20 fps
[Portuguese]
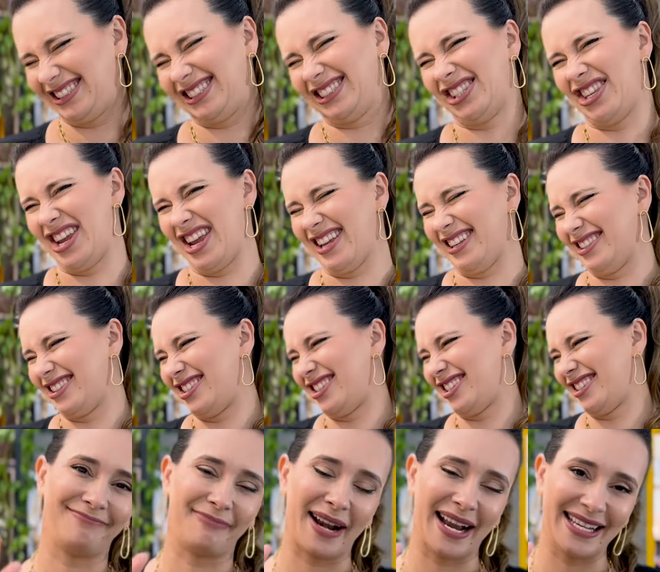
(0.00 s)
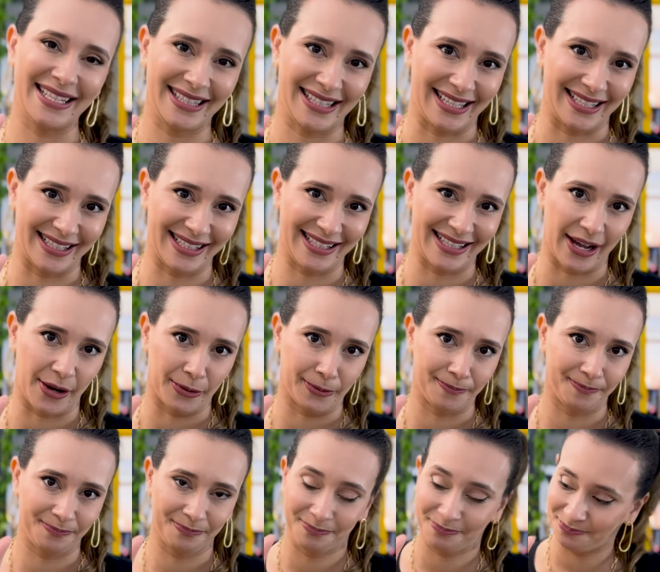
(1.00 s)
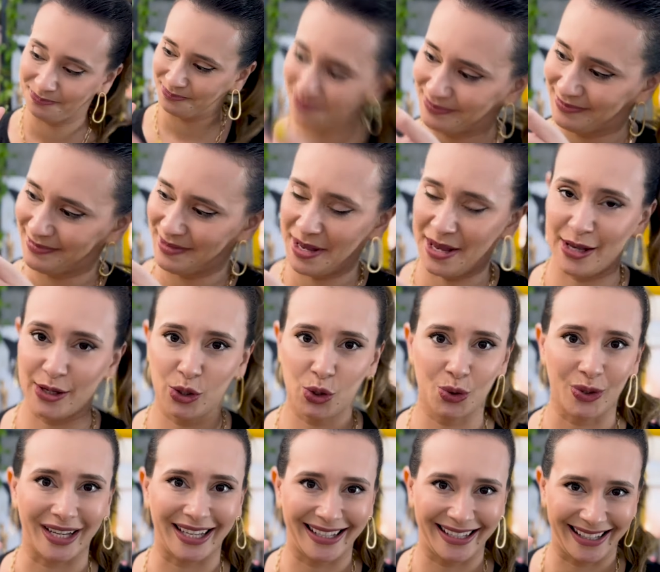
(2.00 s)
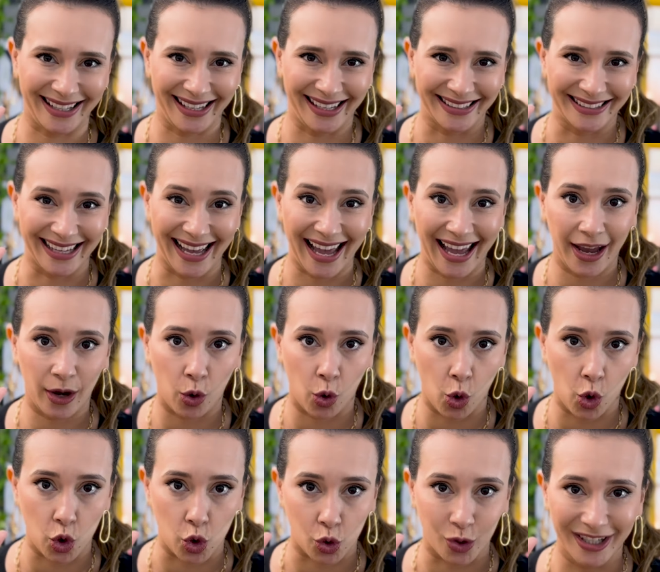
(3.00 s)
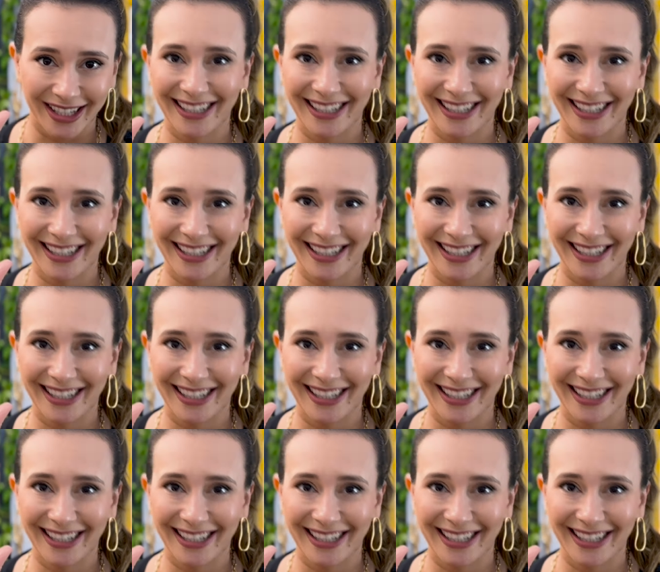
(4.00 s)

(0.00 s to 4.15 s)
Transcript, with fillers: Gente, presta atenção. Isso aqui é ouro.